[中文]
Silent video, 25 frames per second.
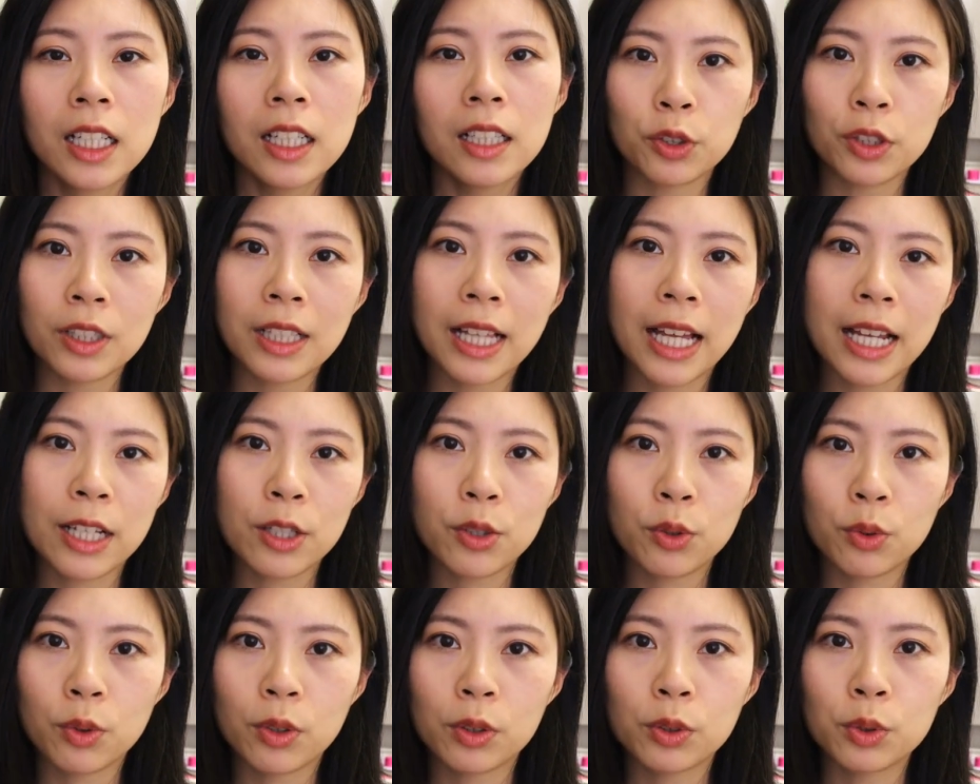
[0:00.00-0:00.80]
举例来
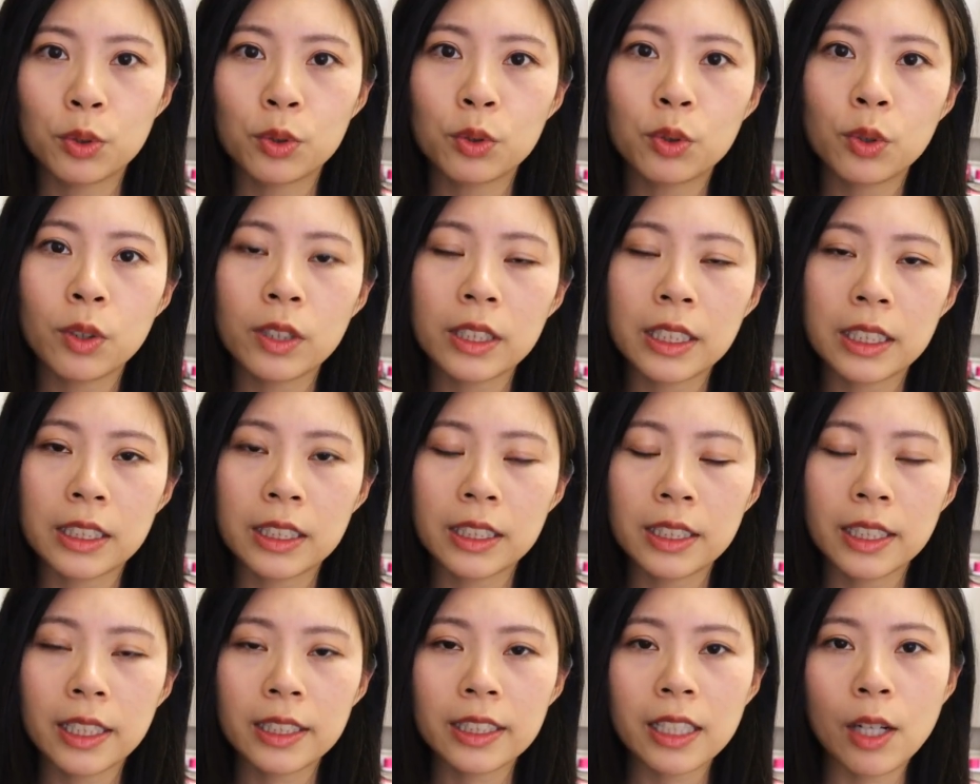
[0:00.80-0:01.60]
说，如果你
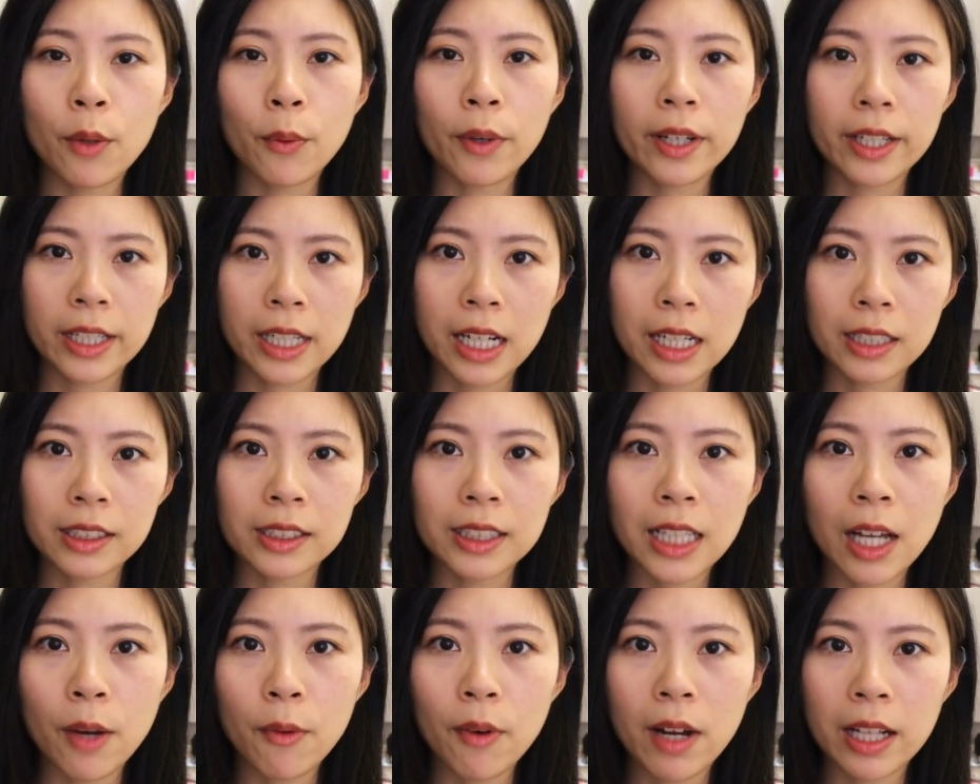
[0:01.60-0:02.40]
今天像我一样，
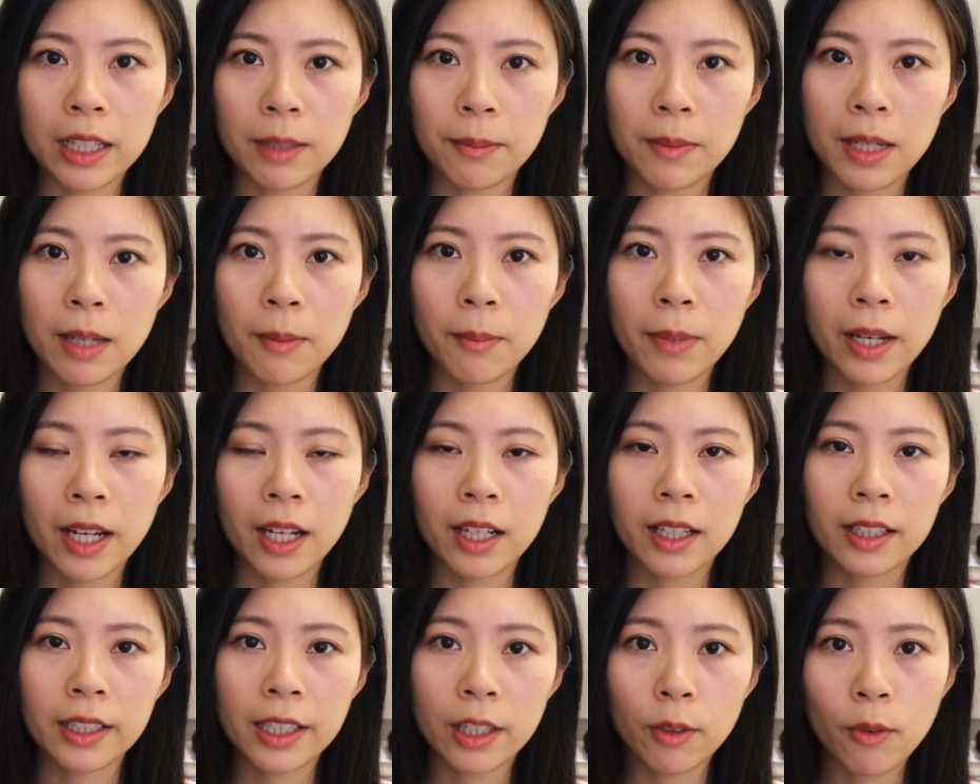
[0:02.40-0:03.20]
三万里面
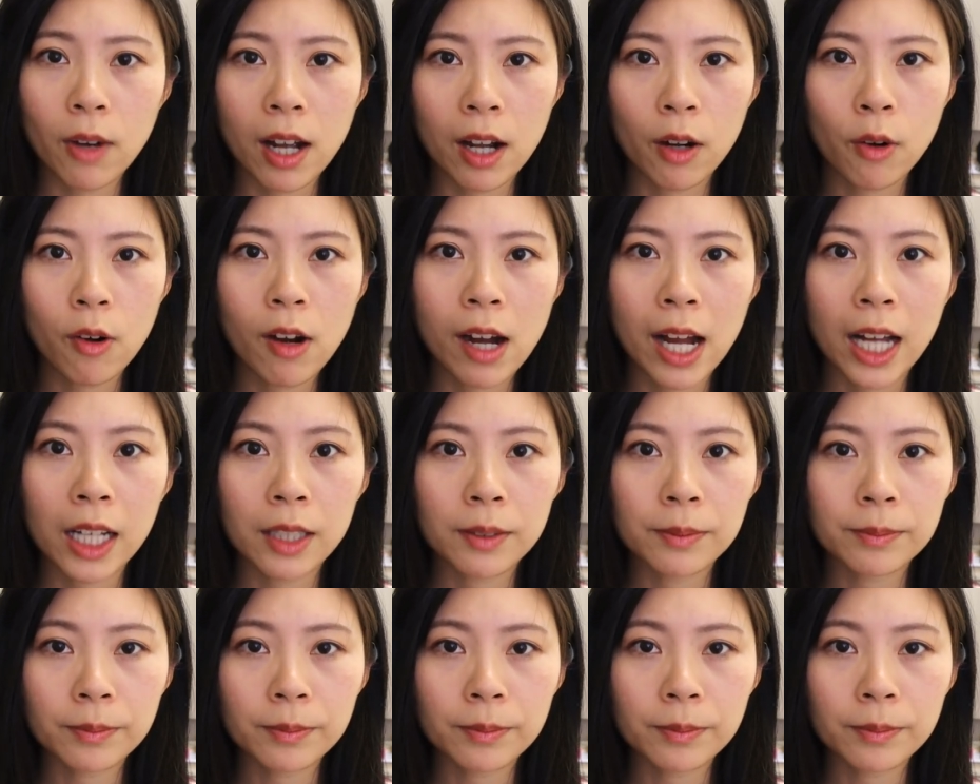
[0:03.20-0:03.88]
赔了一万块，